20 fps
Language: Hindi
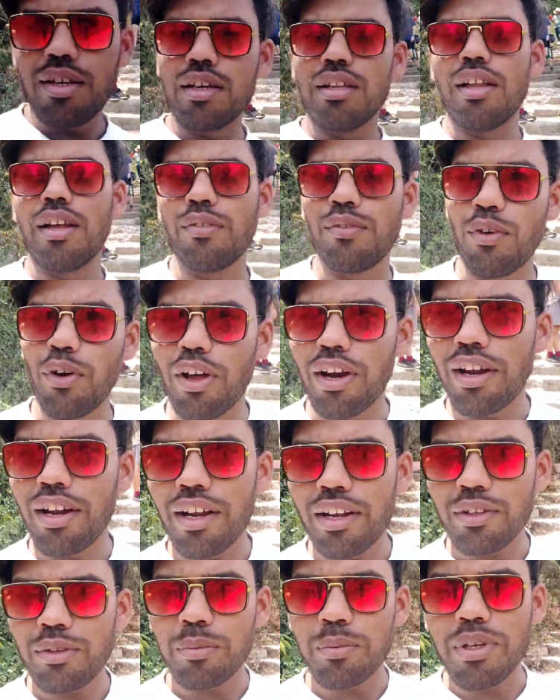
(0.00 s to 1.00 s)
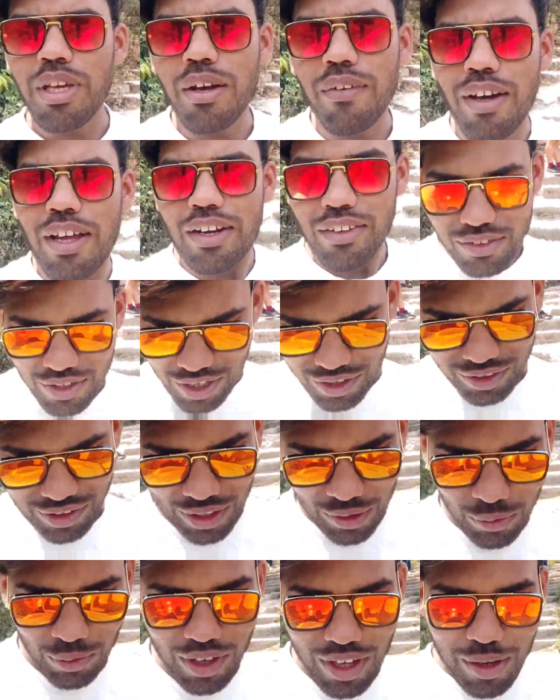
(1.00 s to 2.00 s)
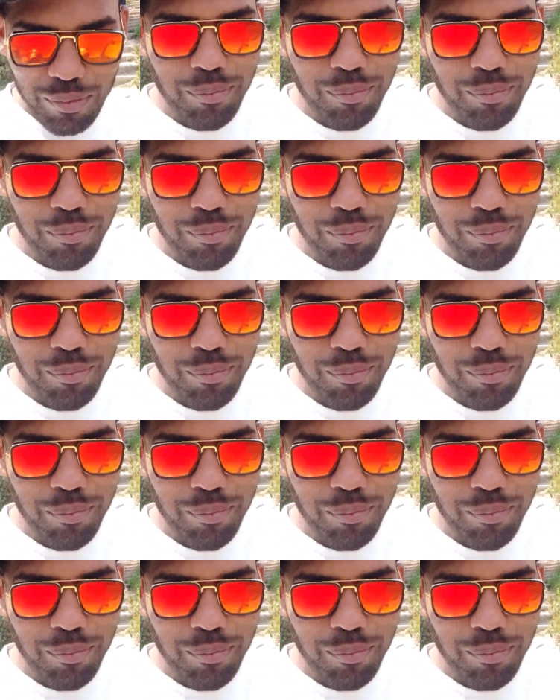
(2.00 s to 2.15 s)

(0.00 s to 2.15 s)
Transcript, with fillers: इधर फॉरेनर्स भी हमारे साथ क्योंकि